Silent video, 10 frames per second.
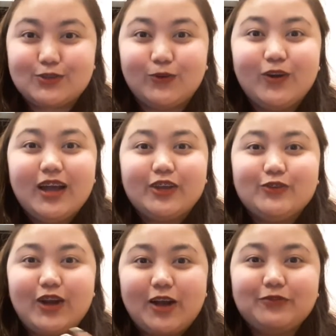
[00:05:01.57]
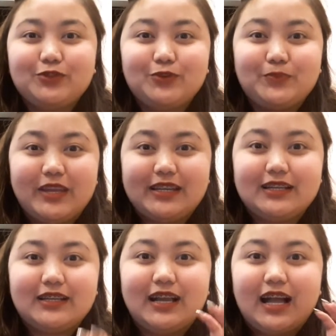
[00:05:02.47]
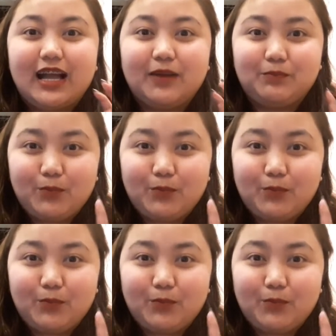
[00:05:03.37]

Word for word: So, you have to make a